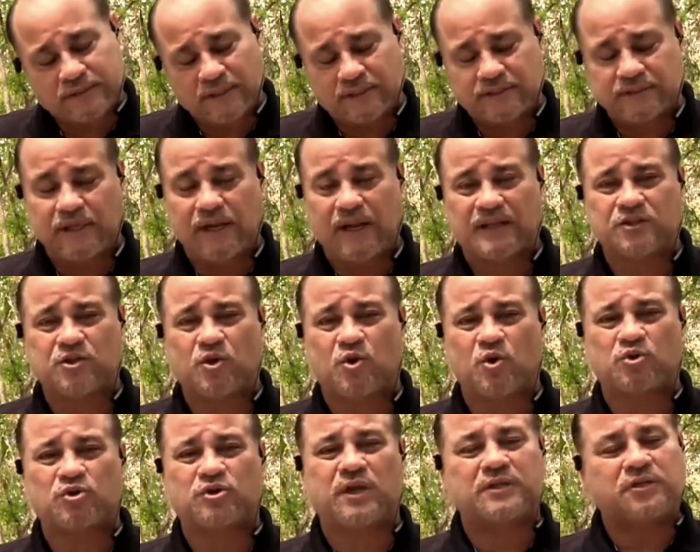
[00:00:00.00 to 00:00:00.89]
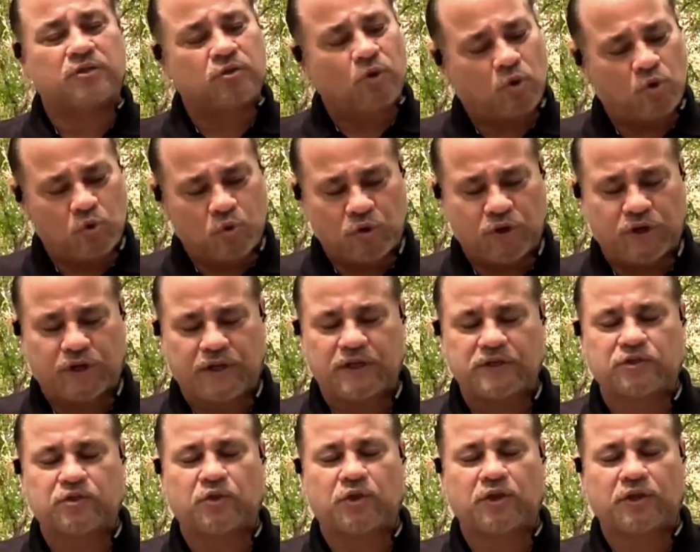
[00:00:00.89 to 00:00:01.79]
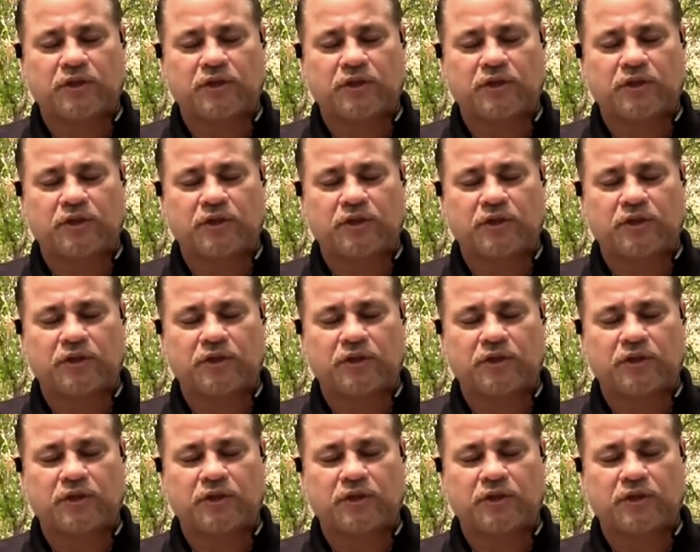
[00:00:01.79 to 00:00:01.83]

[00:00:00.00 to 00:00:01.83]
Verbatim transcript: Así las cosas con un registro de